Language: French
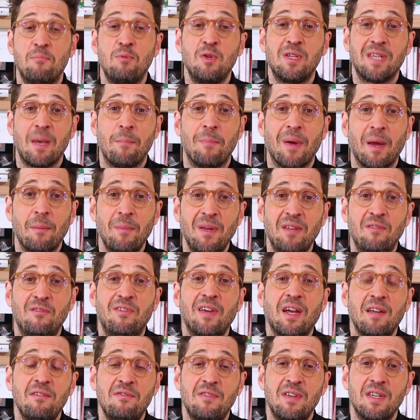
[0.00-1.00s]
Et puis ça permet de
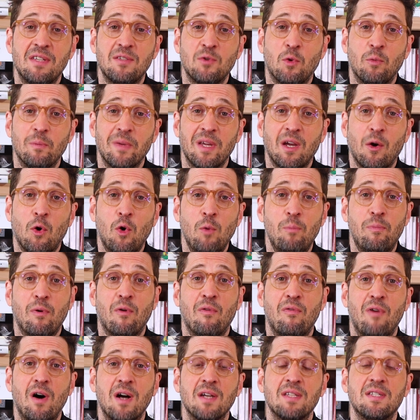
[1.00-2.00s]
vérifier son micro
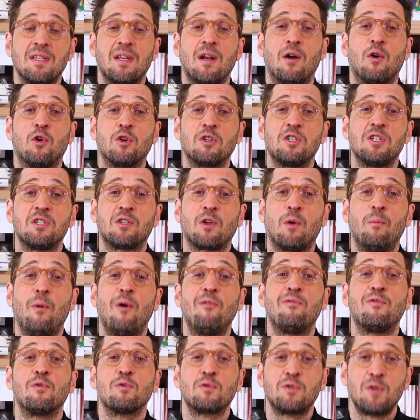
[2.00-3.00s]
pour voir si
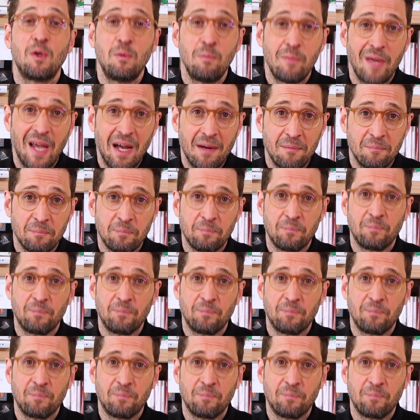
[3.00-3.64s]
l'enregistrement fonctionne bien.